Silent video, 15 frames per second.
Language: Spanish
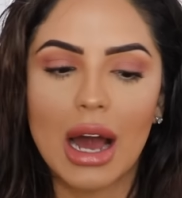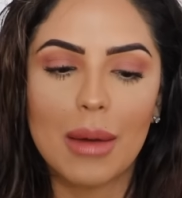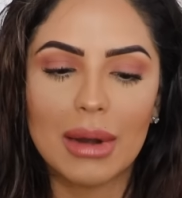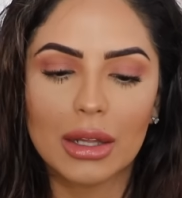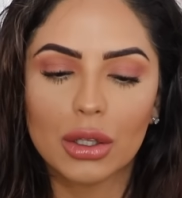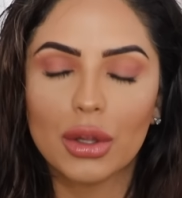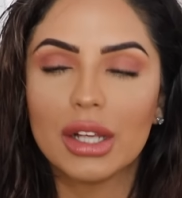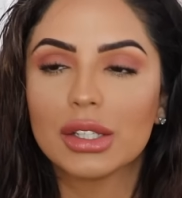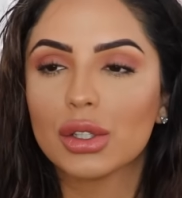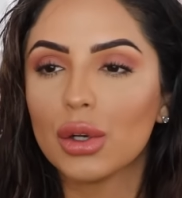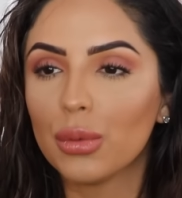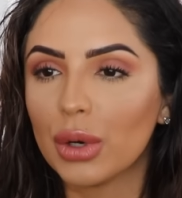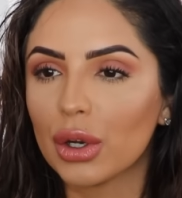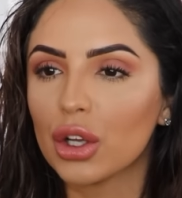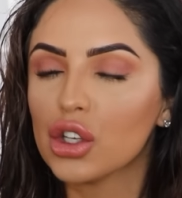Hablando de
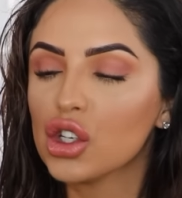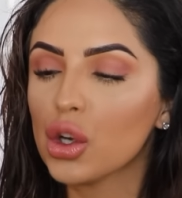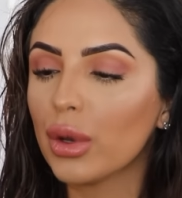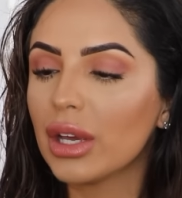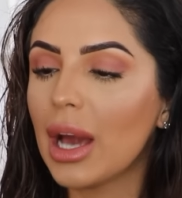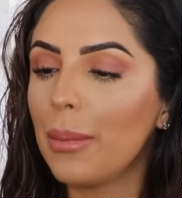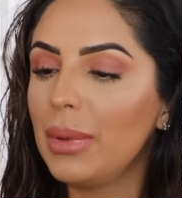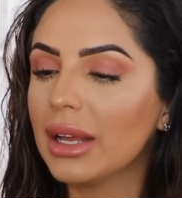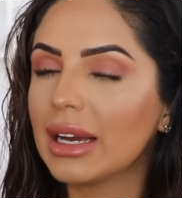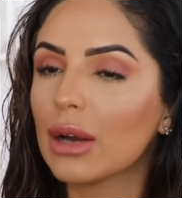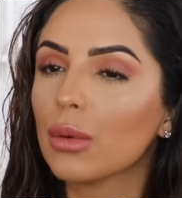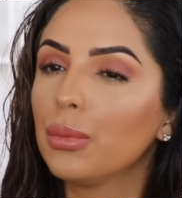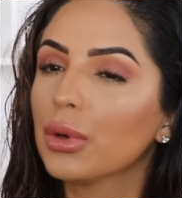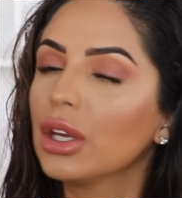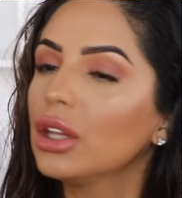eso, bueno, yo voy a aplicar
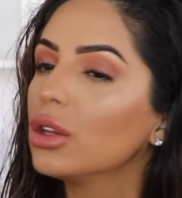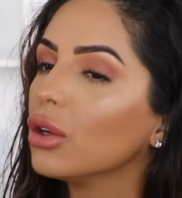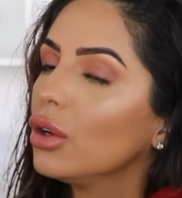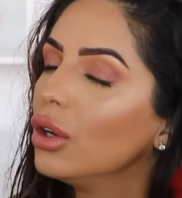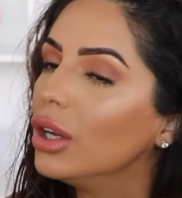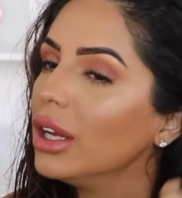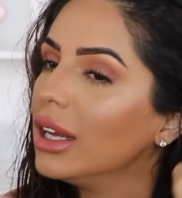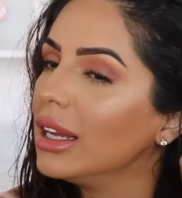un poquito